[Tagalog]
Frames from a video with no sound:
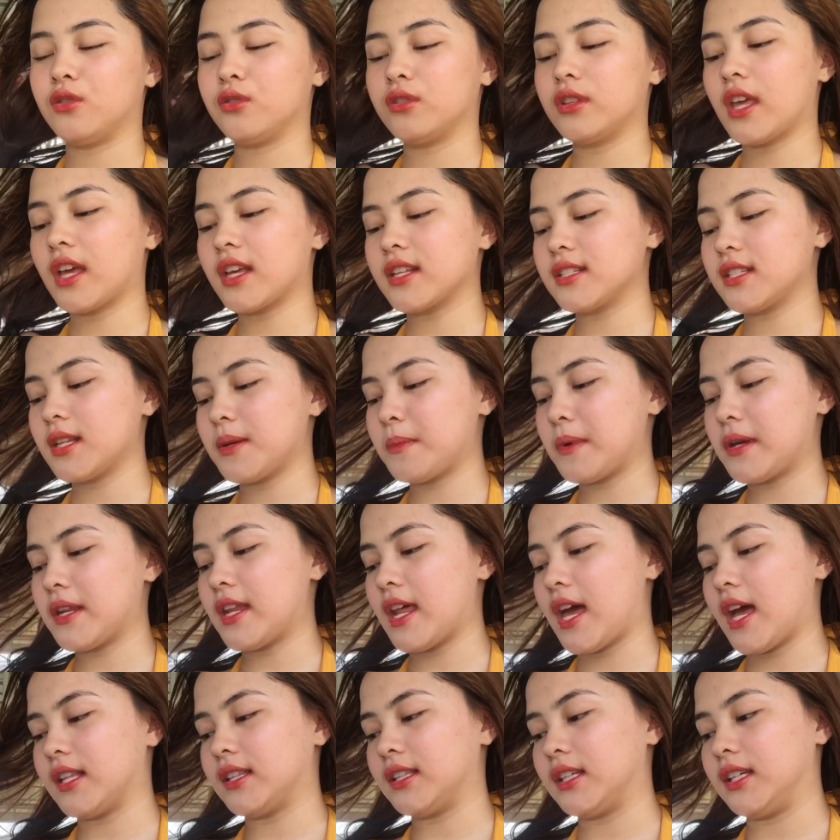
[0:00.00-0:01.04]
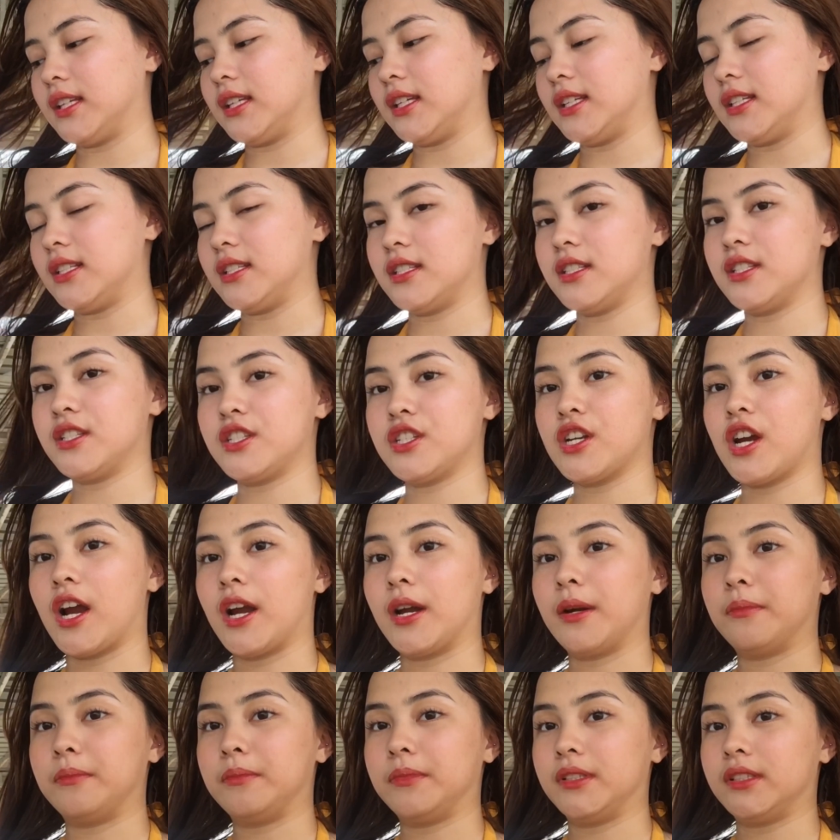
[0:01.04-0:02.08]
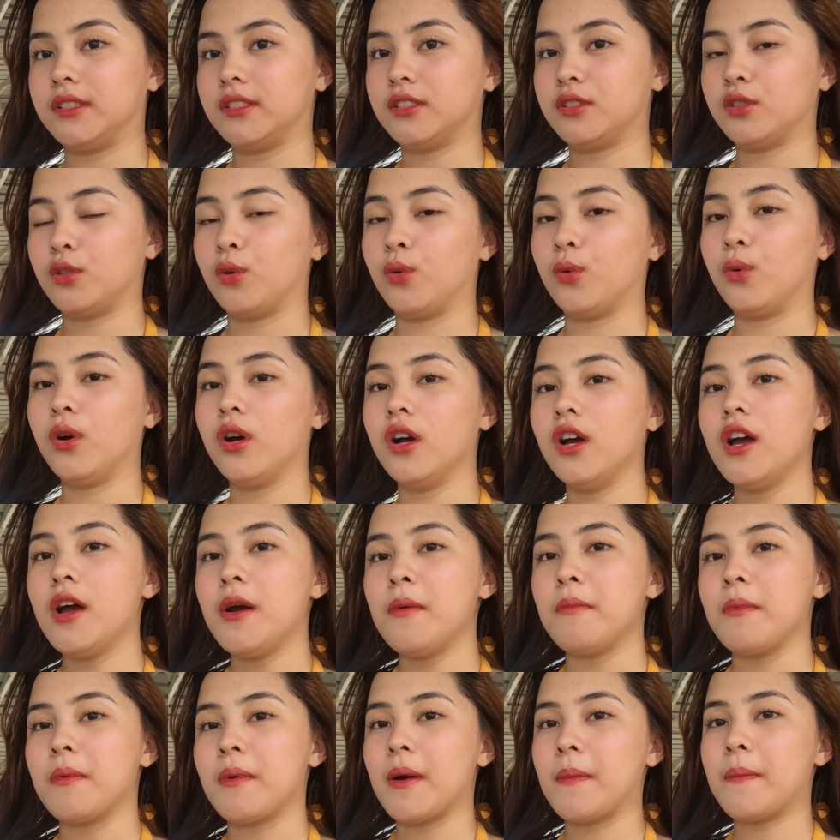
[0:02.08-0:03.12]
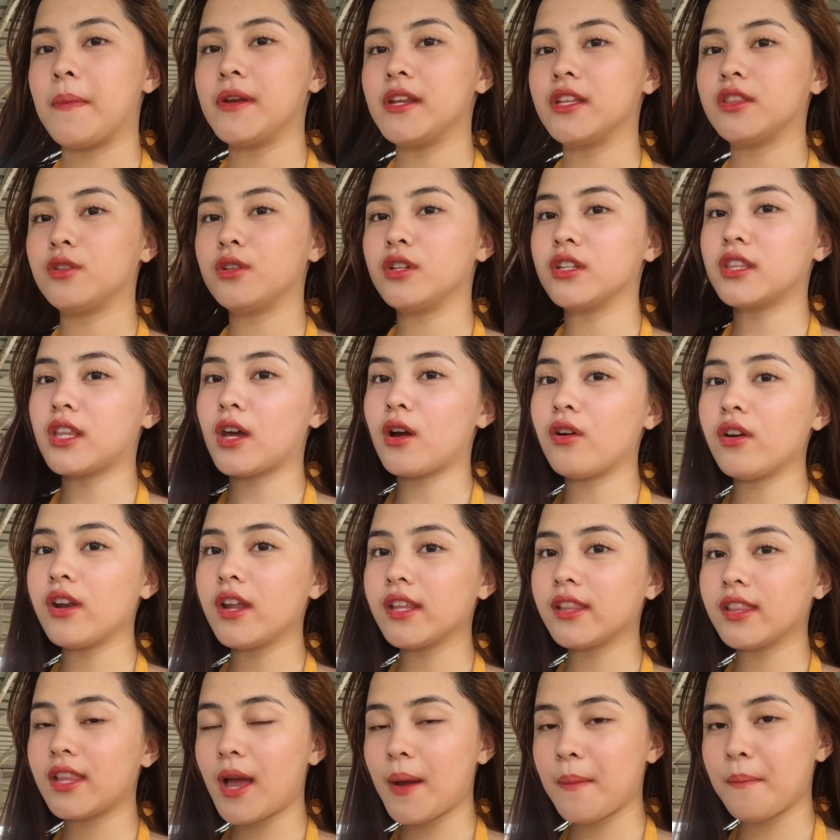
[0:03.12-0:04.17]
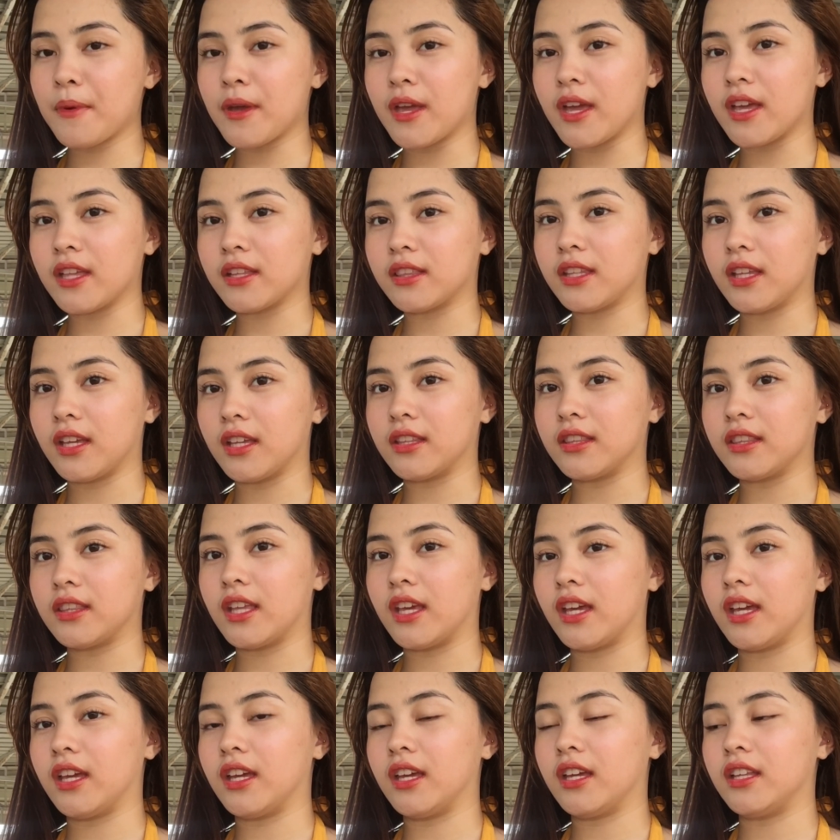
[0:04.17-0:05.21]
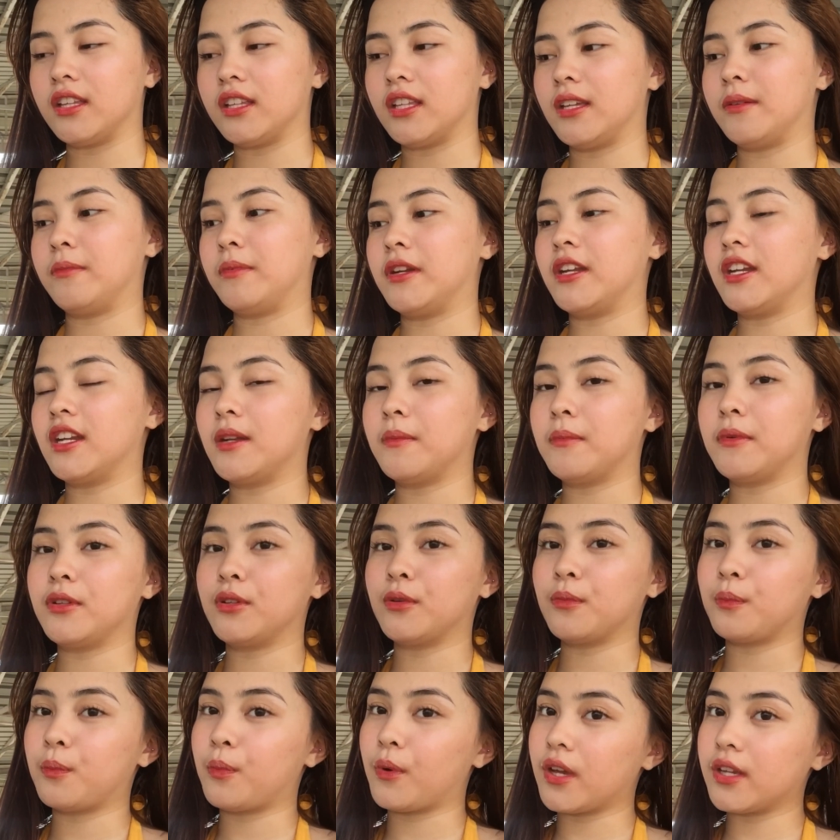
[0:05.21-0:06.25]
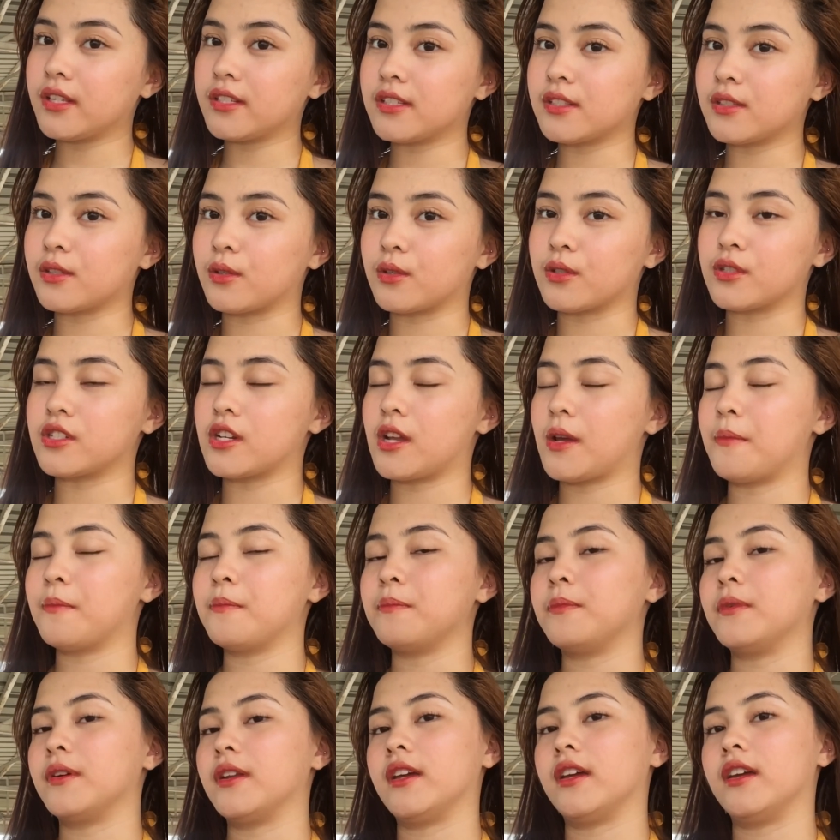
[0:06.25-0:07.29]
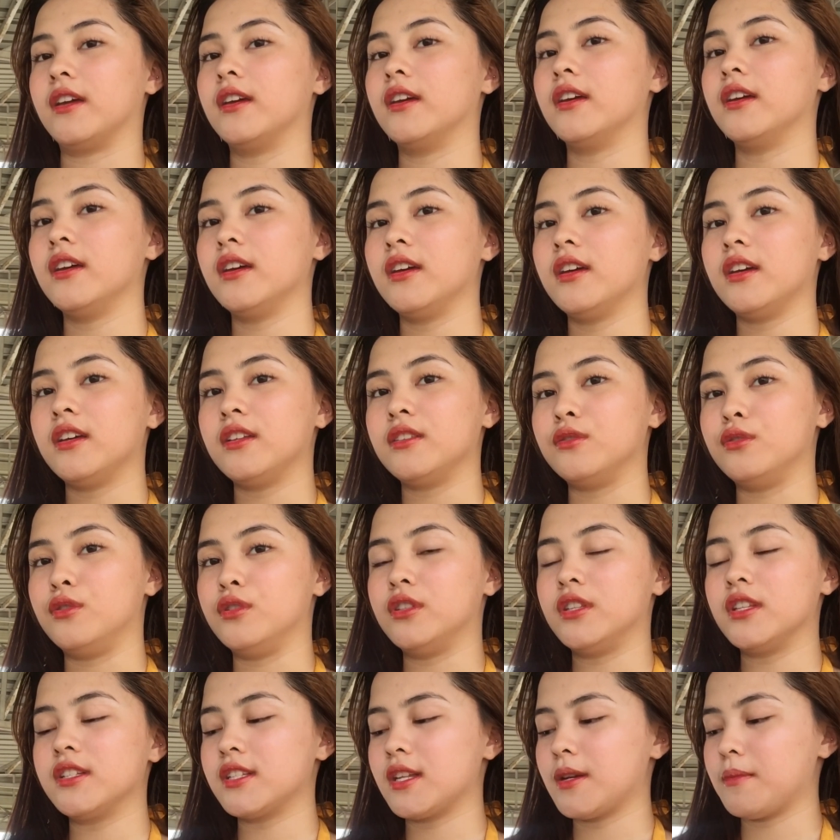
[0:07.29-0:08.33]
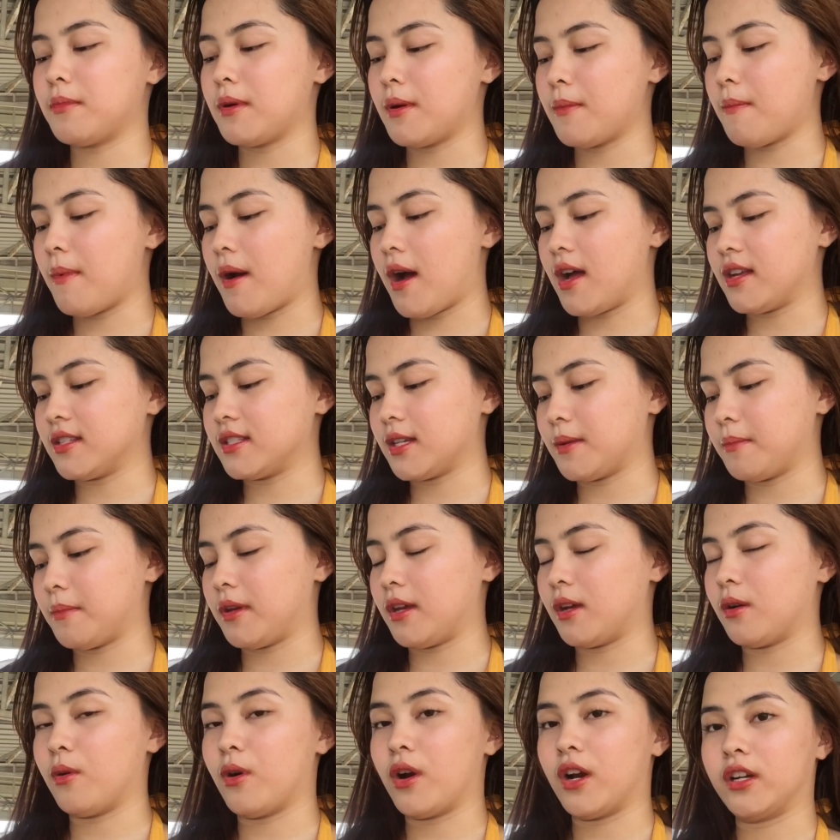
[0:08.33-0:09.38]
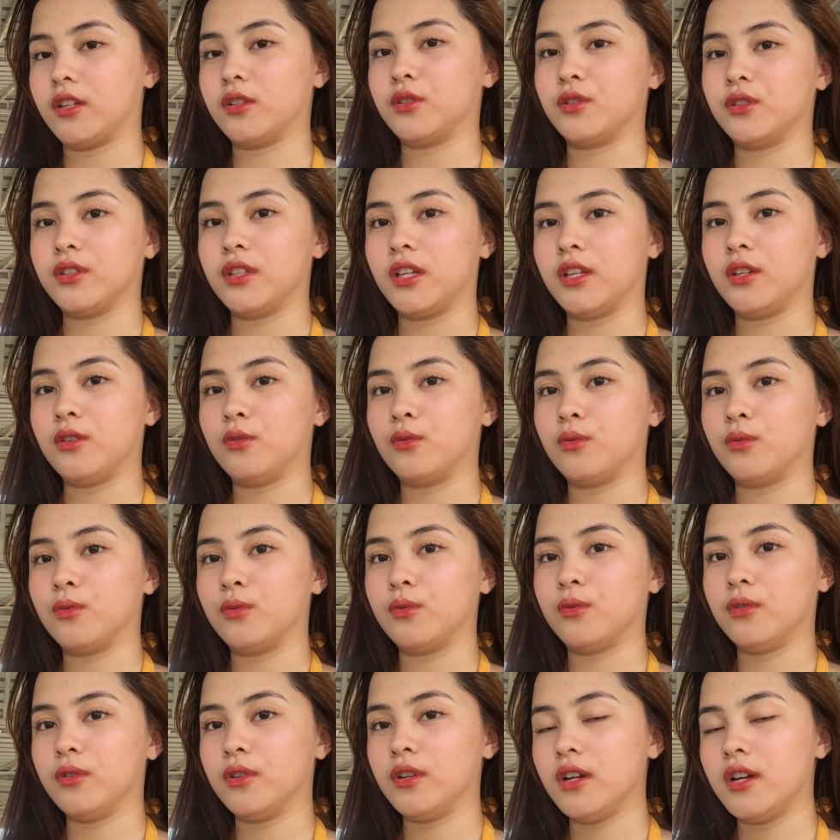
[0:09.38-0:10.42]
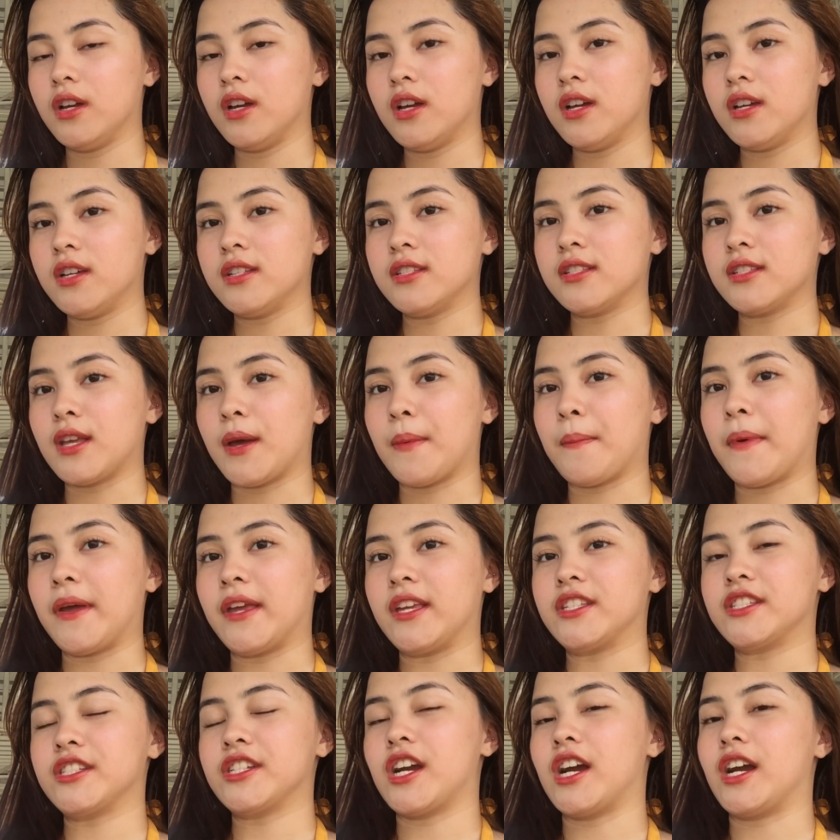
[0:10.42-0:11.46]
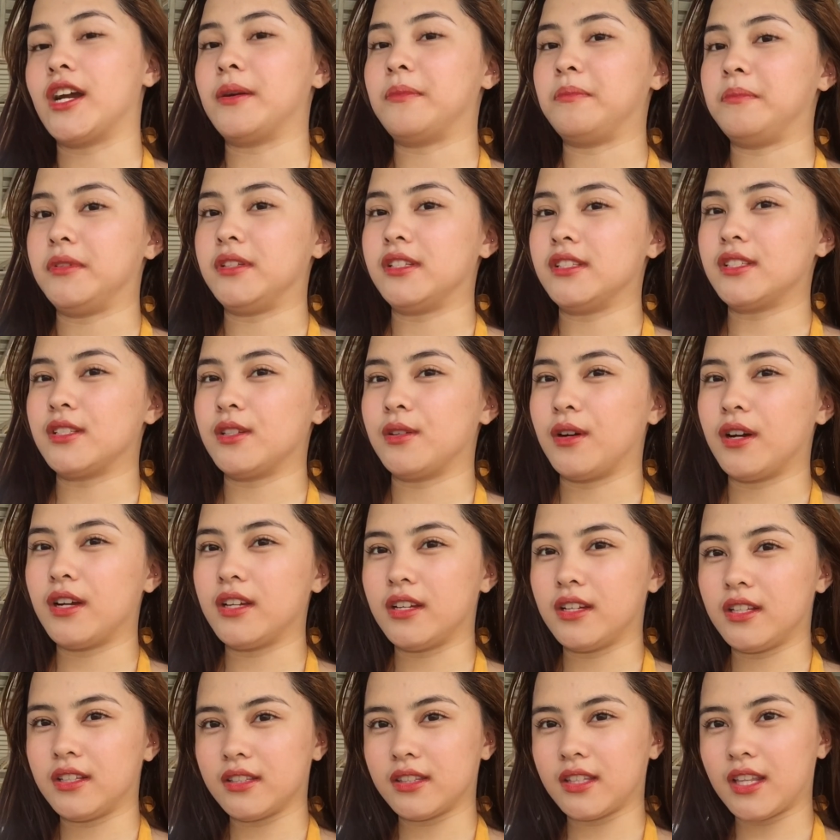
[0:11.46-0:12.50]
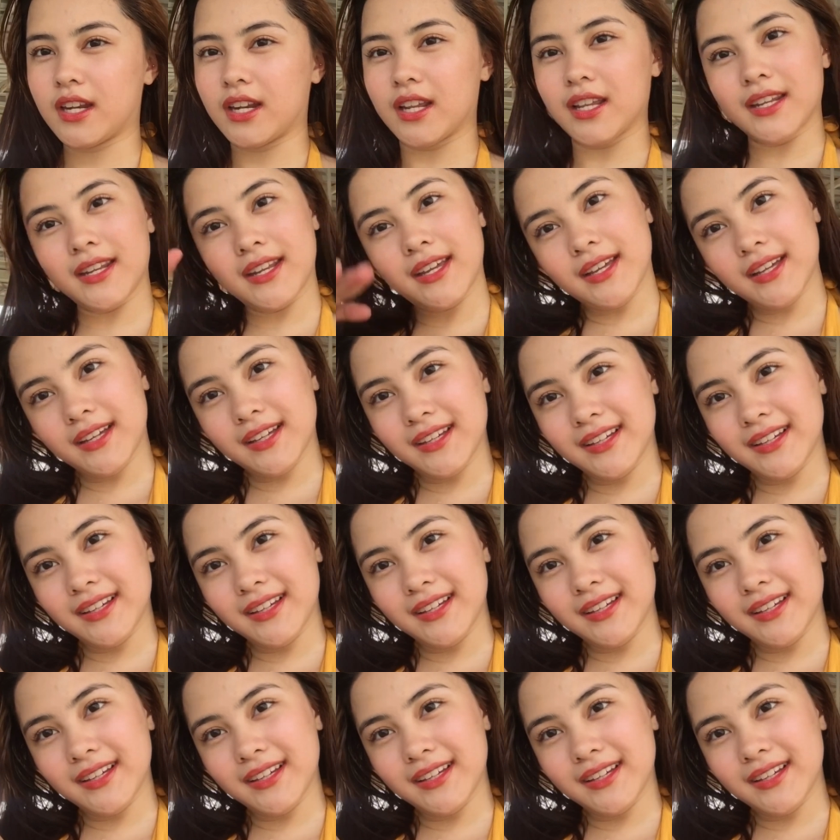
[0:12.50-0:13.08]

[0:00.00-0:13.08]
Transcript: Yung next naman natin is Charm. So, wapalit ulit ako ng damit. And then, iba na naman yung pwesto, syempre. Doon na sa baba, sa may kwarto na yung sa may Charmy. So, ayun, tara na.